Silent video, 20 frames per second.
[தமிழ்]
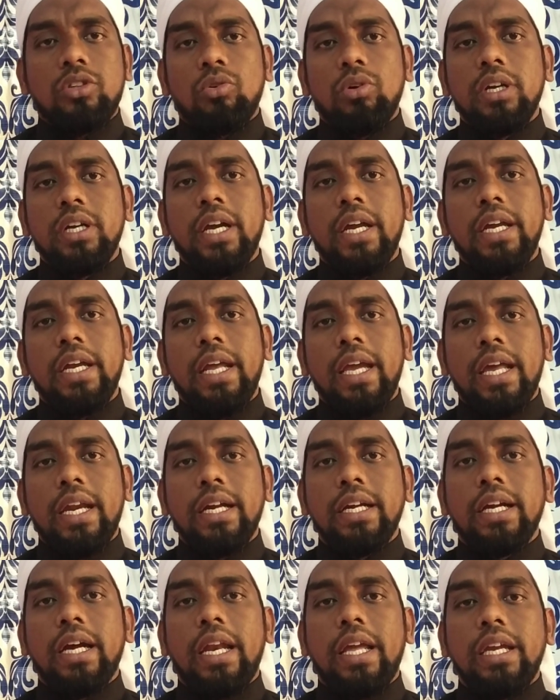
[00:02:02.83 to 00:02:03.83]
தொழுகை
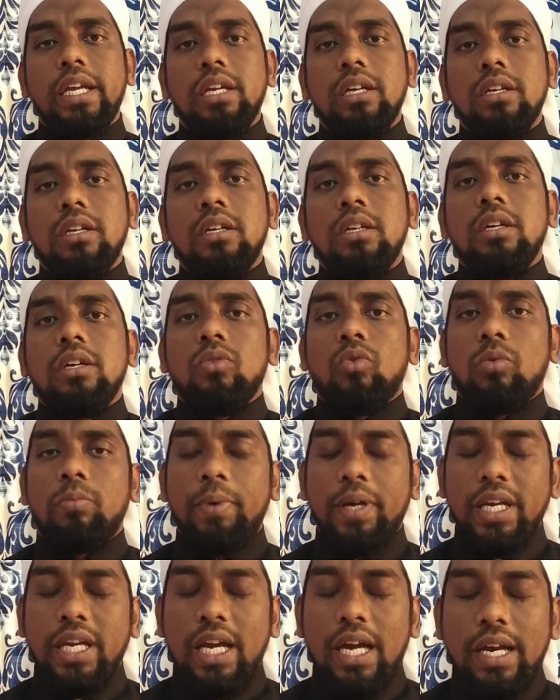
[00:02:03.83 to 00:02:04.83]
நேரங்களை
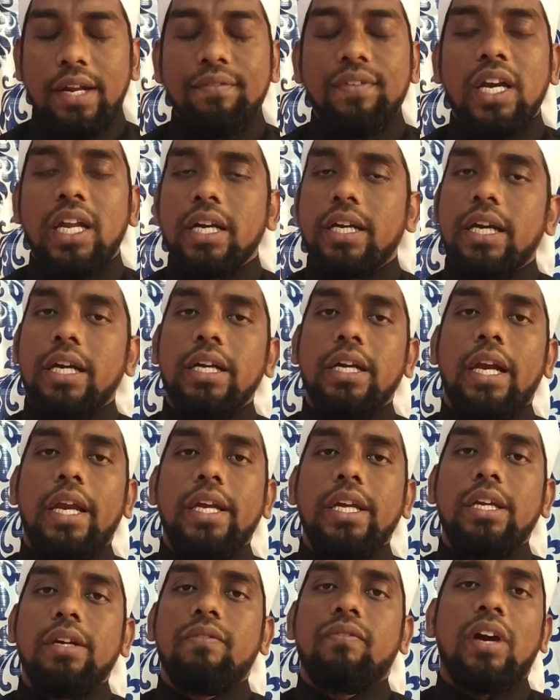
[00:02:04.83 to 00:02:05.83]
உபரியான வணக்கங்களை
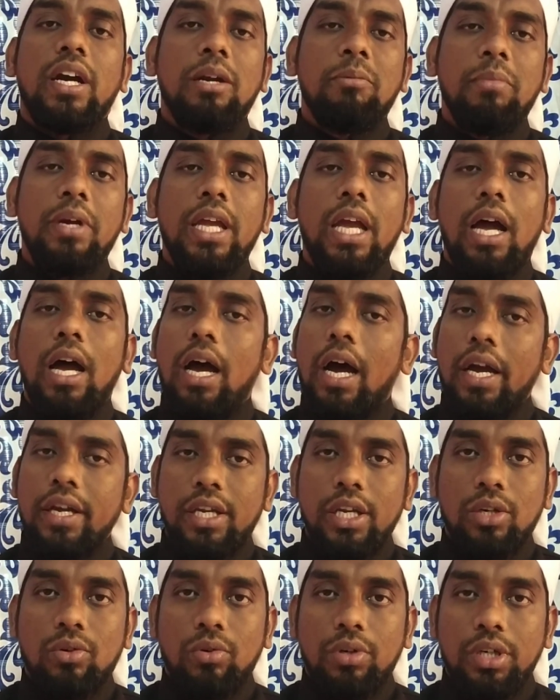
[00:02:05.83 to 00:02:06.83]
வழமையாக
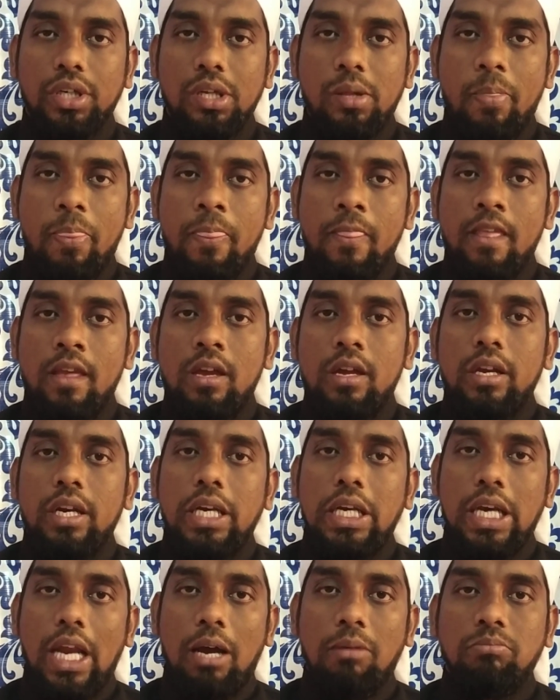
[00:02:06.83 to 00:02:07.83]
ஆக்கி கொண்டு
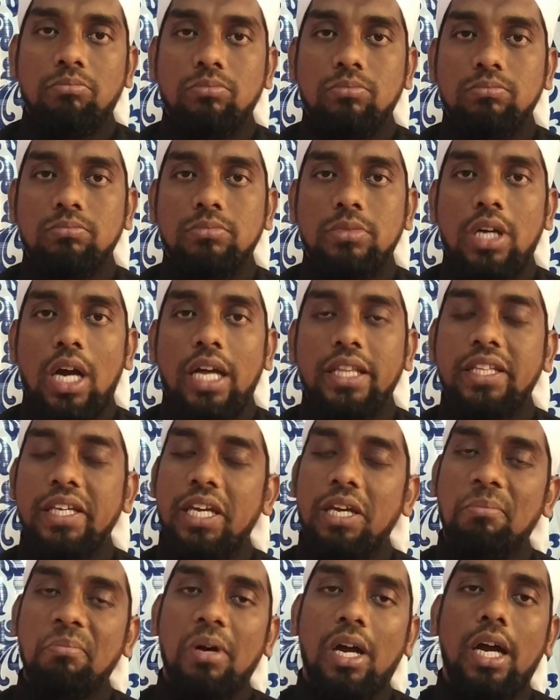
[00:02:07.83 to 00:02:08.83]
நாம்
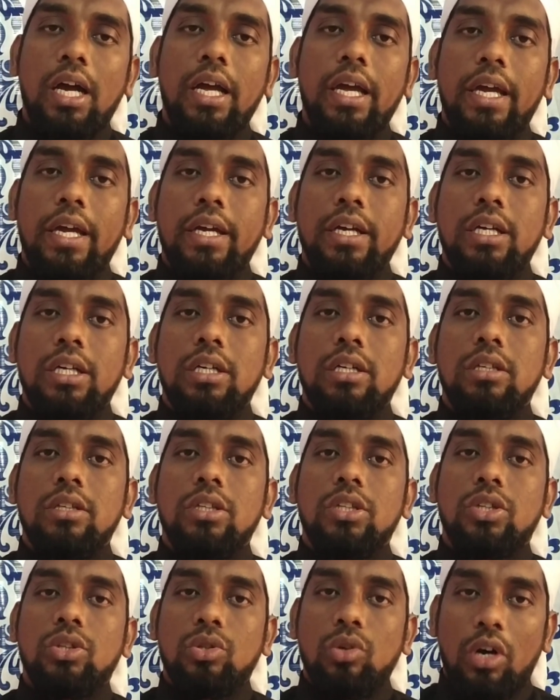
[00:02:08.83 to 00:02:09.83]
அதிகமாக
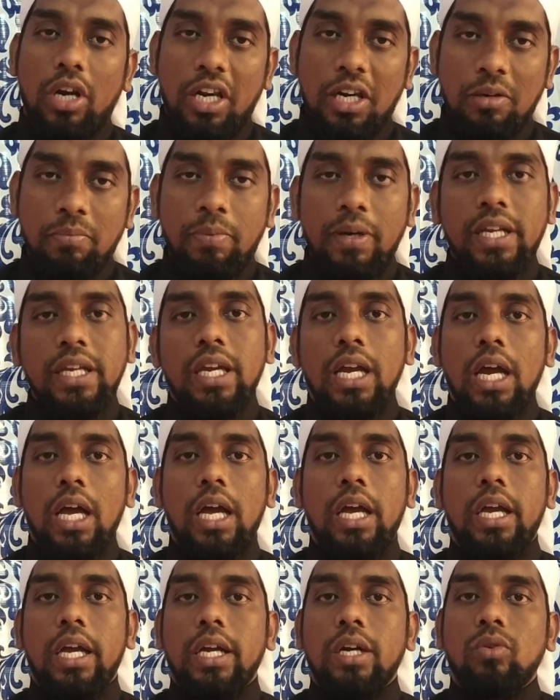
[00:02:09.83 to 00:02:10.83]
தொடர்படியாக
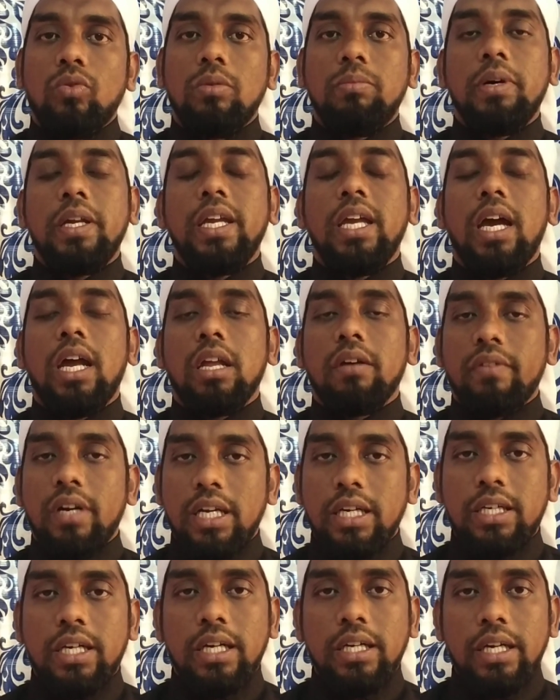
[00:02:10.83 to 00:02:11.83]
உபரியான
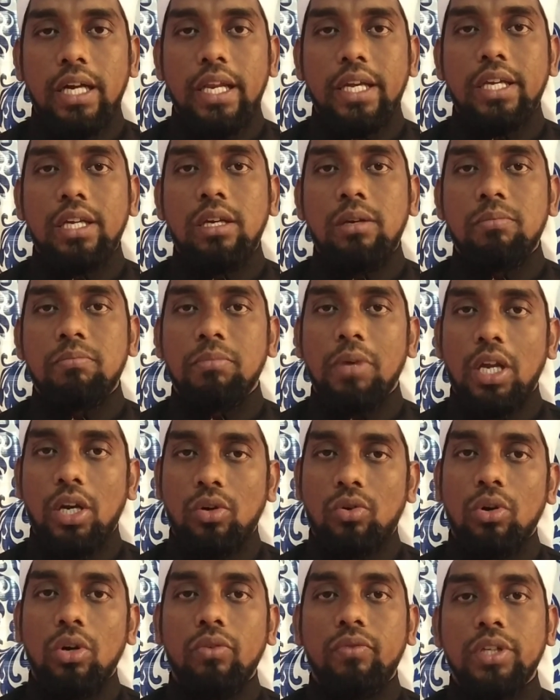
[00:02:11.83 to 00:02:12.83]
வணக்கங்களை
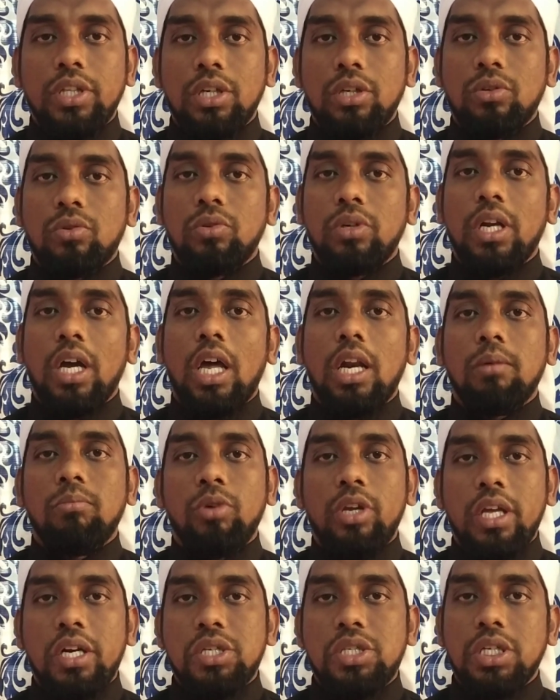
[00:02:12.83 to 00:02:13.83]
மேற்கொள்வதற்குண்டான
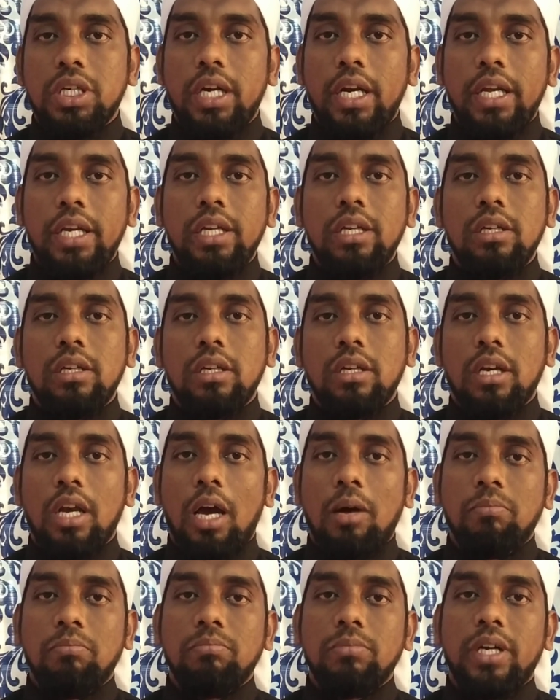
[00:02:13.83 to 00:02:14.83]
முயற்சிகளை
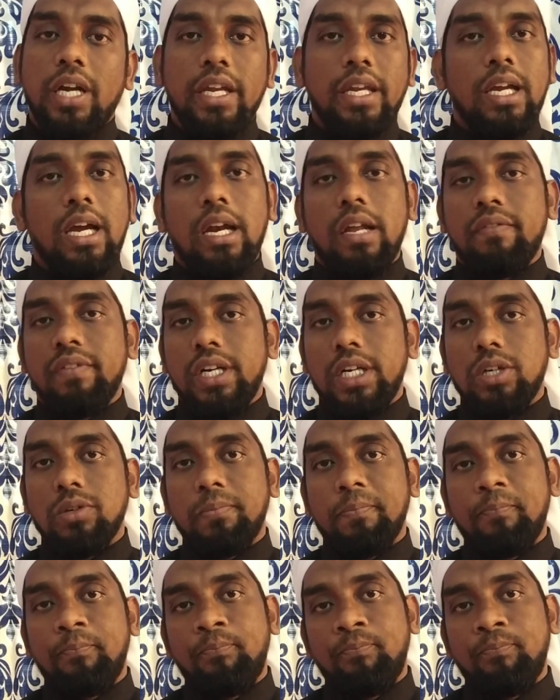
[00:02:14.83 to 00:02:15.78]
நாம் கையாள வேண்டும்